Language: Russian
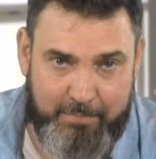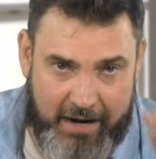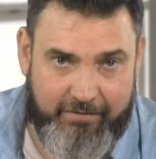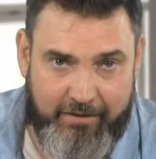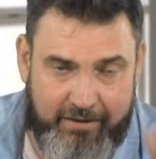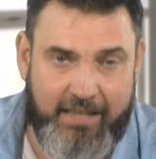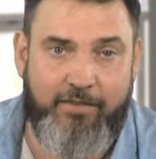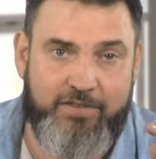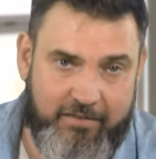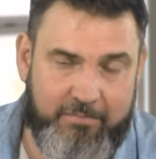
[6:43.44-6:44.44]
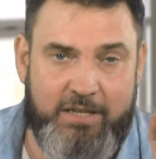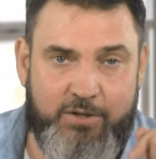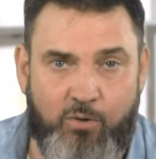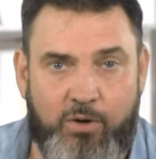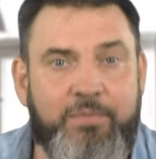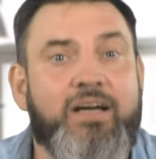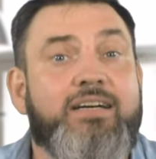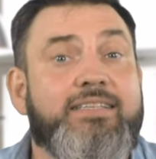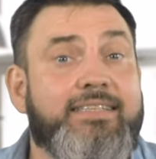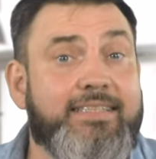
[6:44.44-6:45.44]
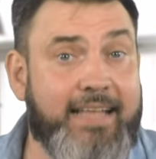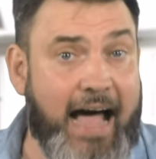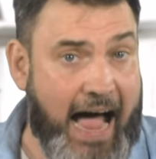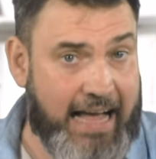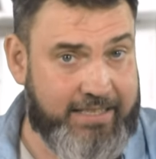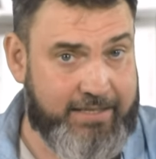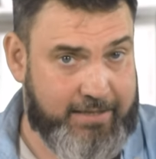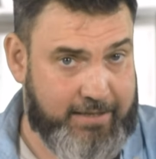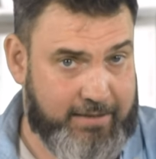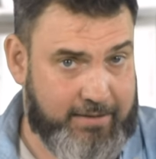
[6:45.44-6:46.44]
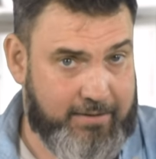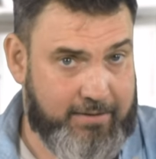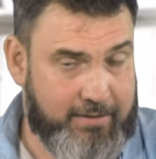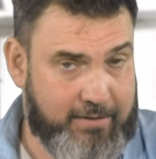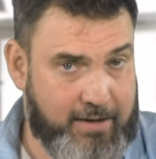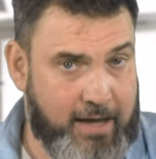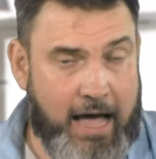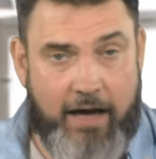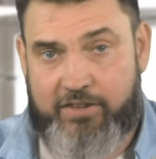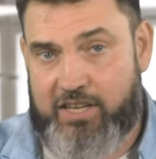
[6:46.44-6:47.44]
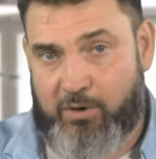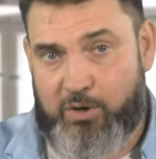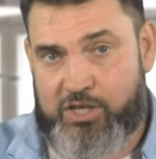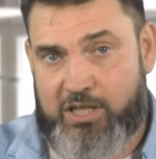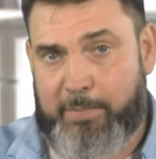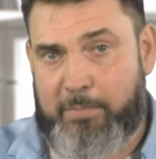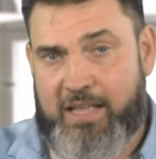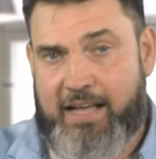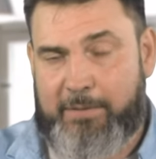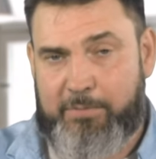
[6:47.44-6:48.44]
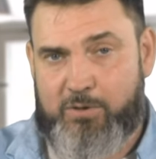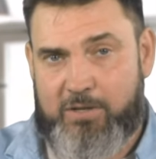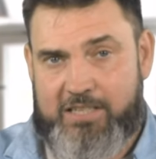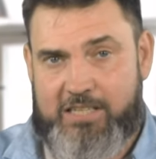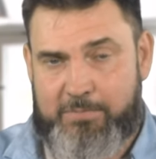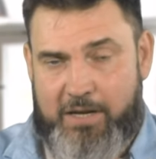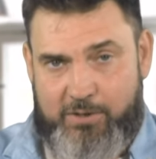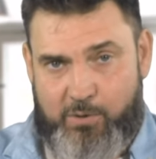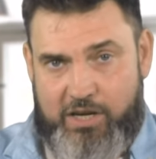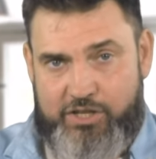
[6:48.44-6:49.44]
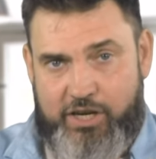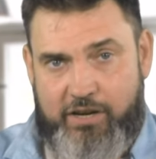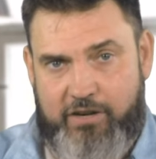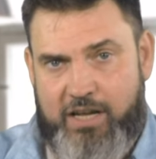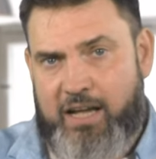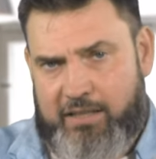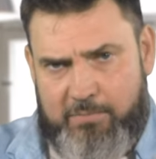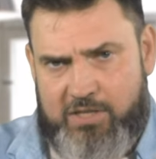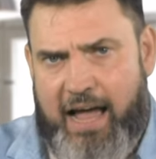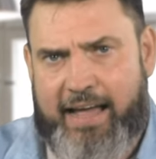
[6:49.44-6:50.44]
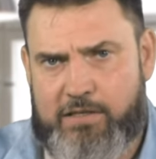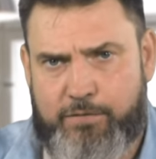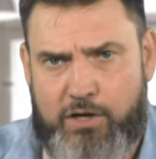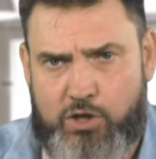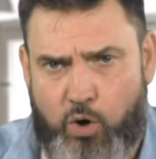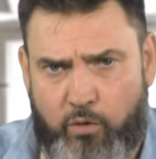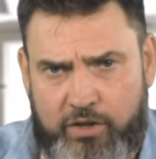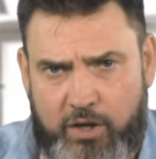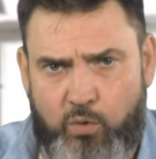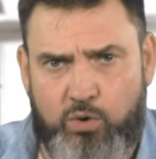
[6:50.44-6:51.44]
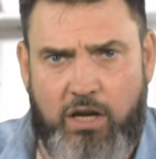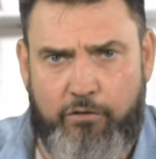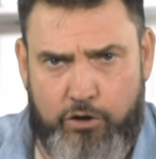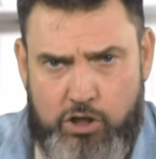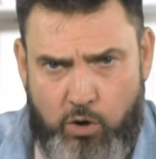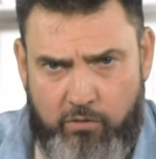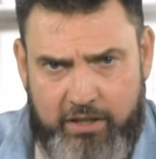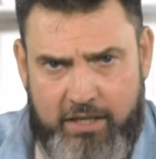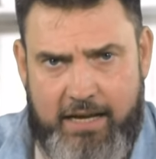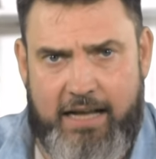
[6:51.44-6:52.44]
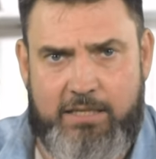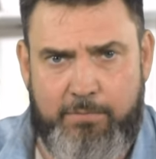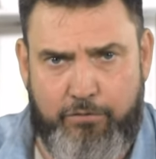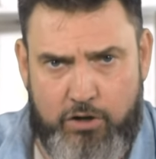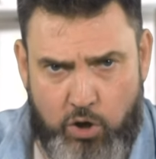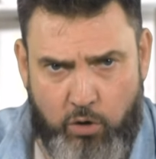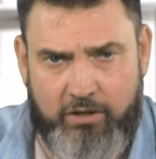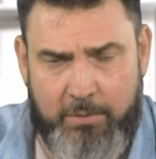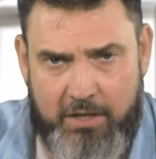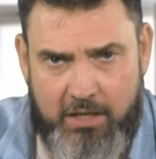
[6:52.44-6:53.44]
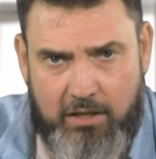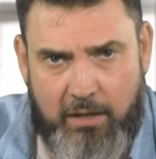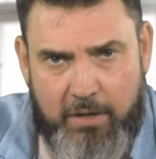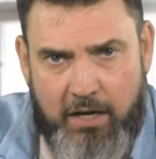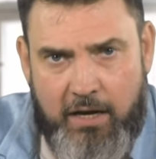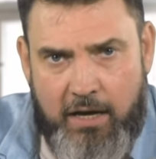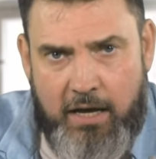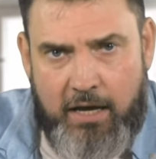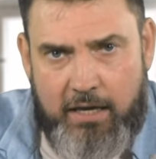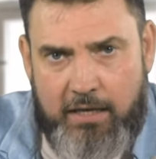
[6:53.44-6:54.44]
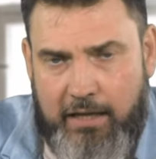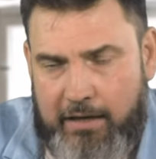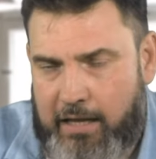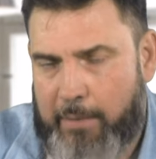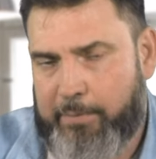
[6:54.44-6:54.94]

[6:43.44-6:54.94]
права вето в Совбезе ООН. Кстати, а ведь это очень напоминает эпизод со смертью Кощеевой. Там заяц, фаршированный уткой, фаршированный яйцами, фаршированными иглами. И тогда